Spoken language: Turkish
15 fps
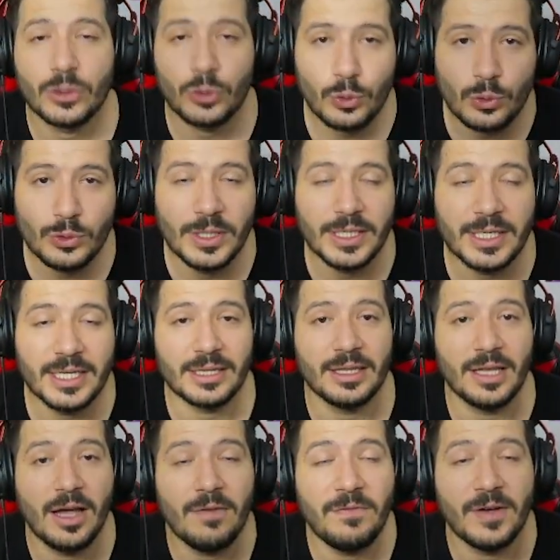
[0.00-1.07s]
%40
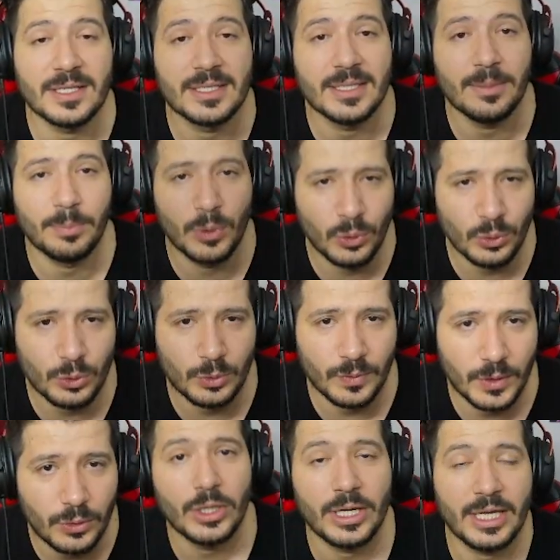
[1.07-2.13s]
daha fazla bonus
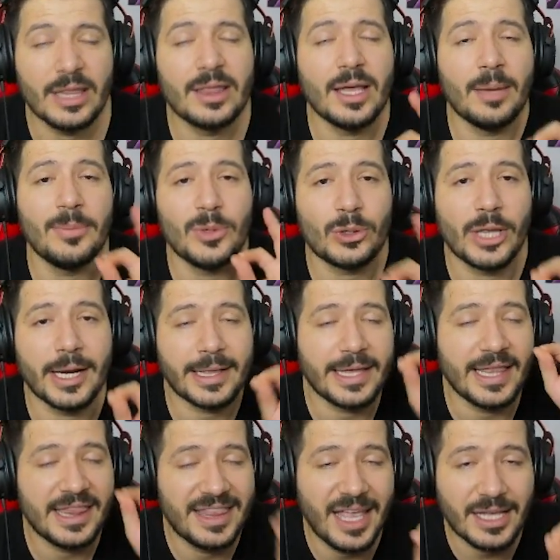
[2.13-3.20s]
veriyor. İten
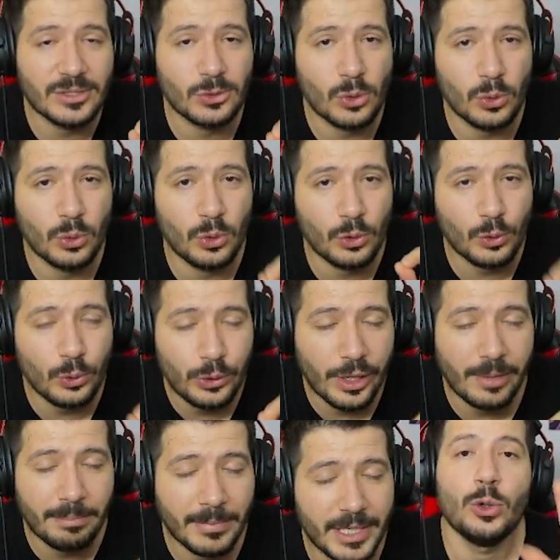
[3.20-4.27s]
yüklerken DEX kodunu
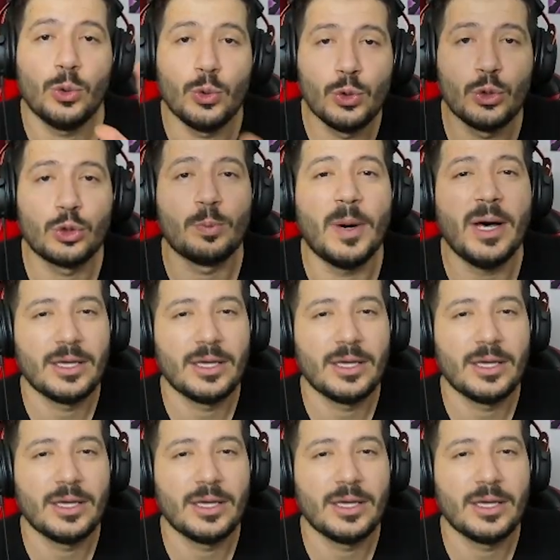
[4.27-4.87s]
kullanmayı unutma.